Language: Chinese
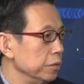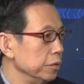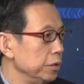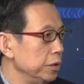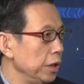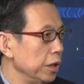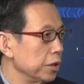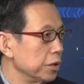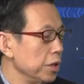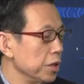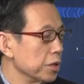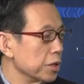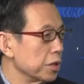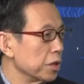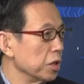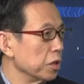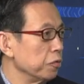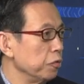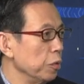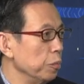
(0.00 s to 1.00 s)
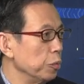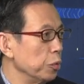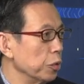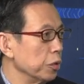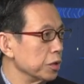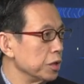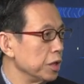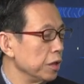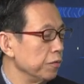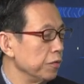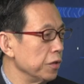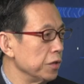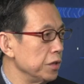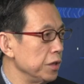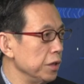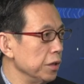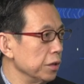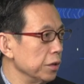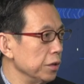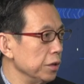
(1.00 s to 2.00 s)
这个政治课风波，这封
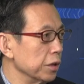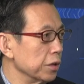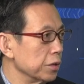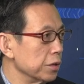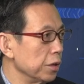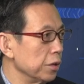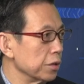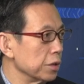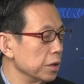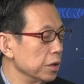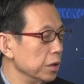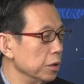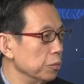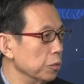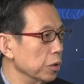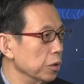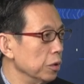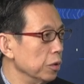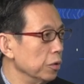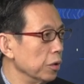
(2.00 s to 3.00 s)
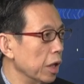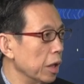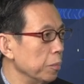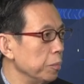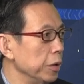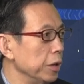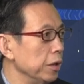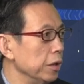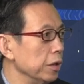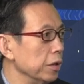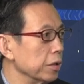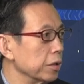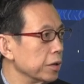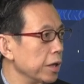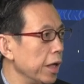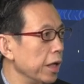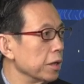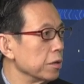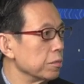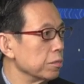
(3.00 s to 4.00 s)
信也造成了我后来被
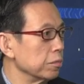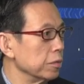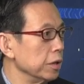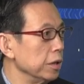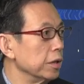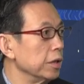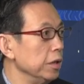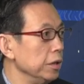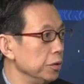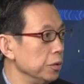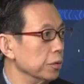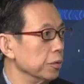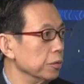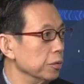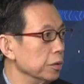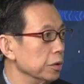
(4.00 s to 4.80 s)
开除的一个理由，